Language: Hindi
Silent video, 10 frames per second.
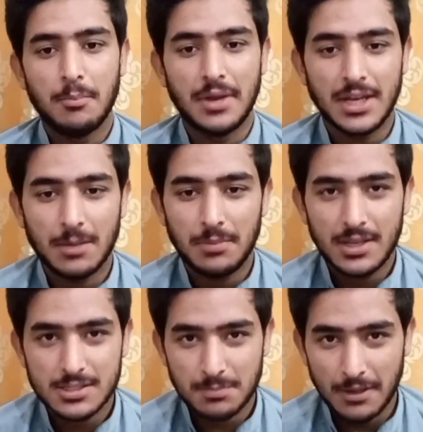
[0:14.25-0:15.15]
मैंने
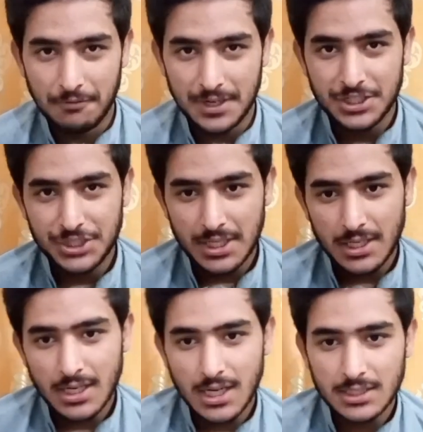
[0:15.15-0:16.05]
अभी इस पर
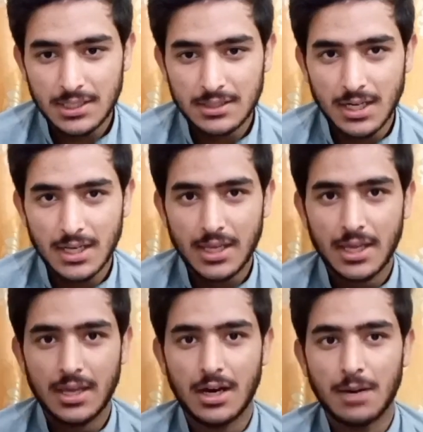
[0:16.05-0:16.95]
विंडशील्ड लगा दी
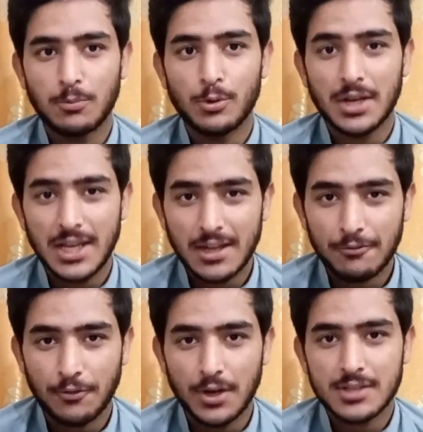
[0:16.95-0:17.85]
ताकि आपको
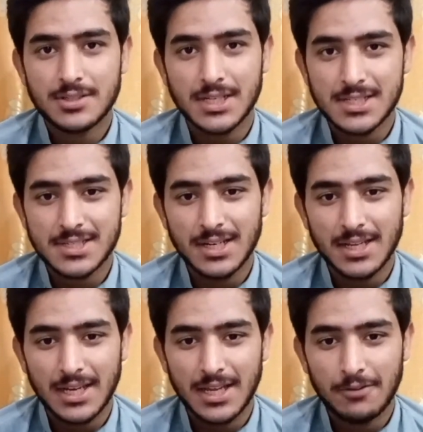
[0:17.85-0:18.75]
क्लियर वॉइस क्रिस्टल
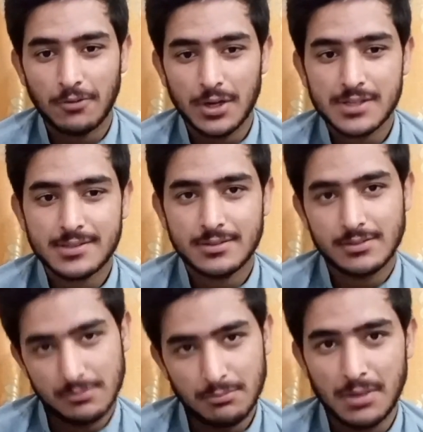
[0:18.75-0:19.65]
क्लियर वॉइस
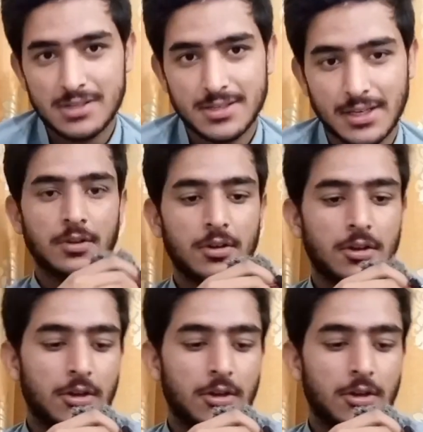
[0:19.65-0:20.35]
मिल सके